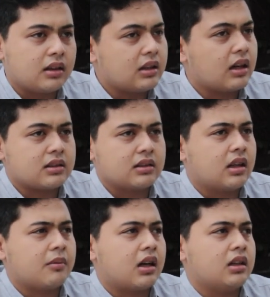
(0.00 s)
Kita nggak
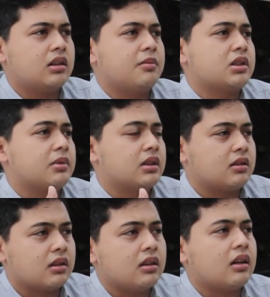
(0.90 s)
sekedar makan, kita bisa
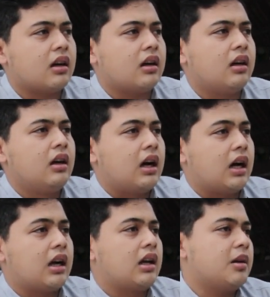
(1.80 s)
bercerita,
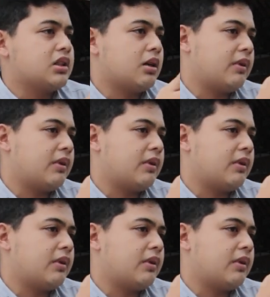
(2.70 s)
anak-anak